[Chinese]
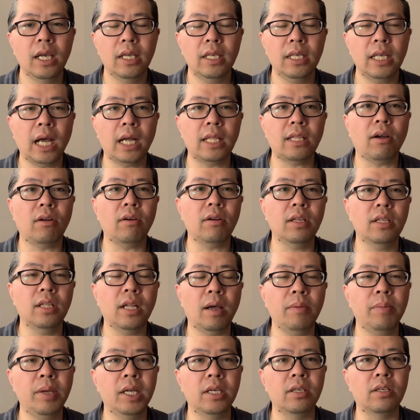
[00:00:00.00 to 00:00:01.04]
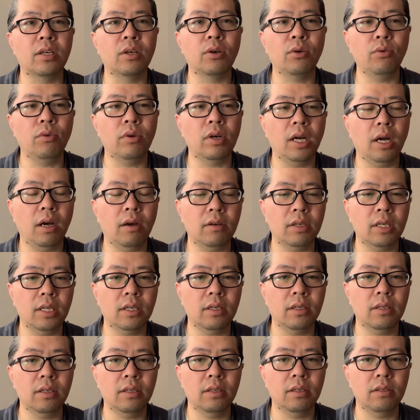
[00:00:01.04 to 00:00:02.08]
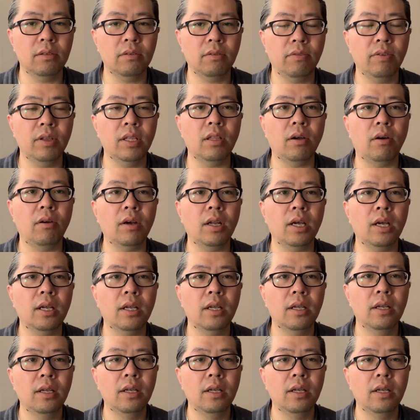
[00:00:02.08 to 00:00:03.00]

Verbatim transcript: 压倒了一大片植物，然后这个就飞走了。